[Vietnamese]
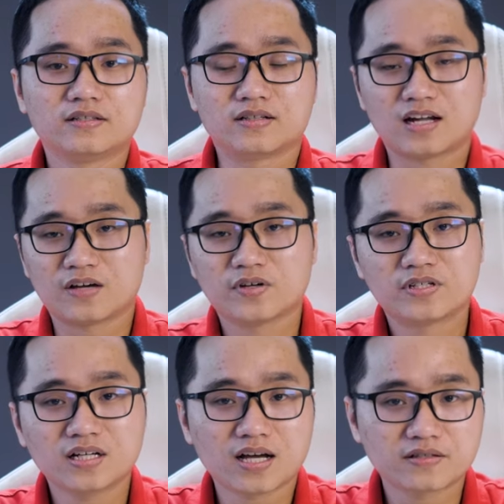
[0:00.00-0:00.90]
Trở lại với
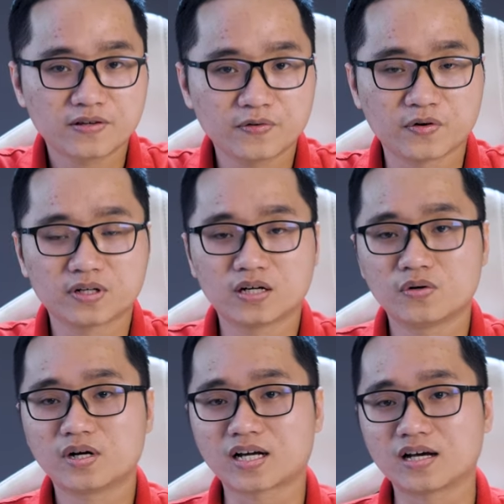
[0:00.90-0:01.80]
chiếc Asus ROG
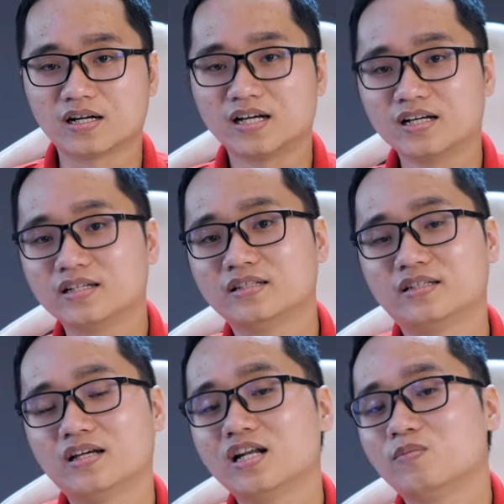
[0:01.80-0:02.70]
Huracan ở ngay đây
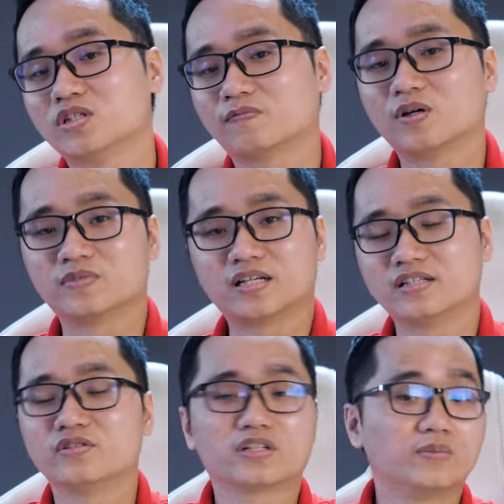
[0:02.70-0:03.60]
thì đây là một sản phẩm dành
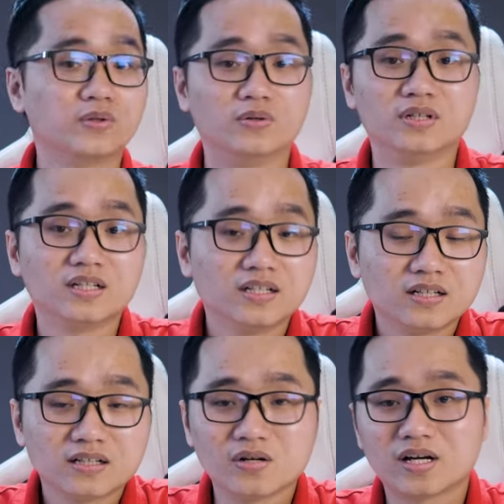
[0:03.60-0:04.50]
riêng cho game thủ.
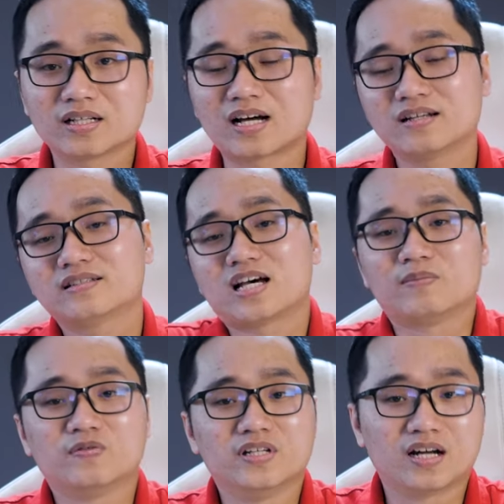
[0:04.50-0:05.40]
Điều này khá đơn
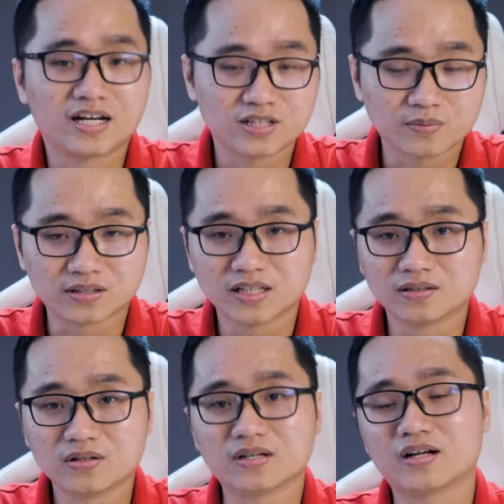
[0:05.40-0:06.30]
giản bởi vì là ngay trong cái
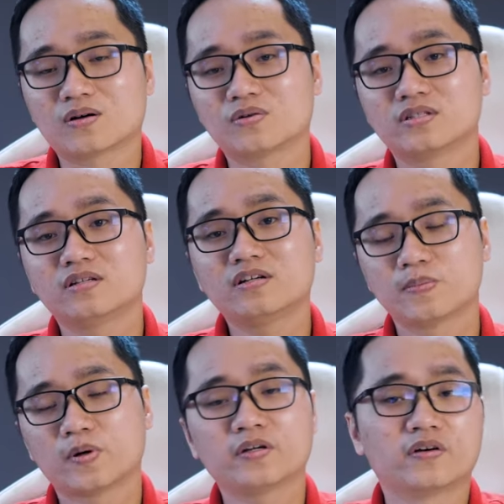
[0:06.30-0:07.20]
tên thôi là đã có chữ
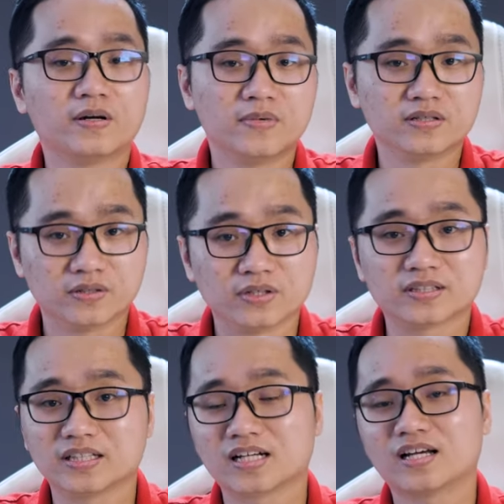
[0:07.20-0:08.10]
Republic của gamer rồi,
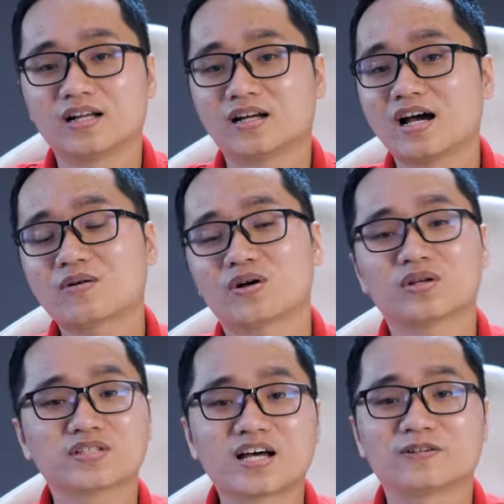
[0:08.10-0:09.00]
thì cái này là đã quá
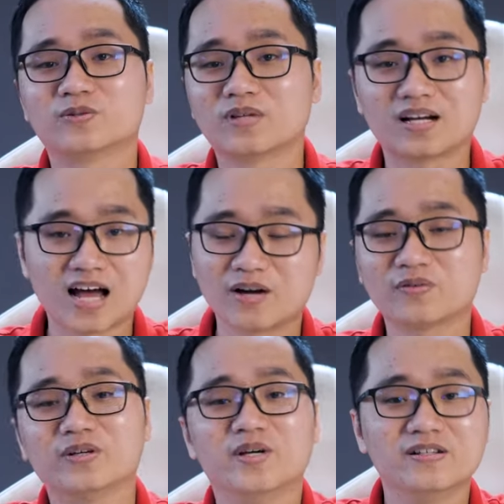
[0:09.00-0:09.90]
rõ ràng, chúng ta ai cũng
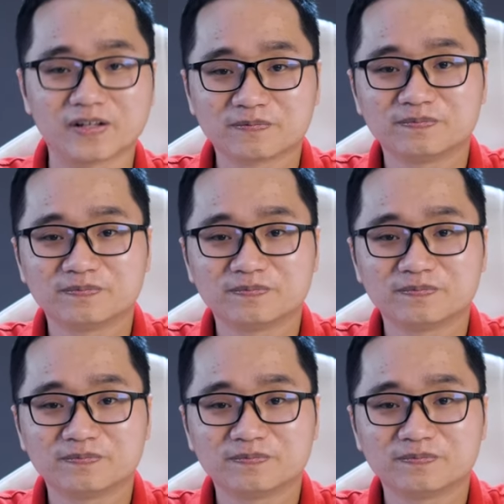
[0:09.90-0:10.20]
thể biết được.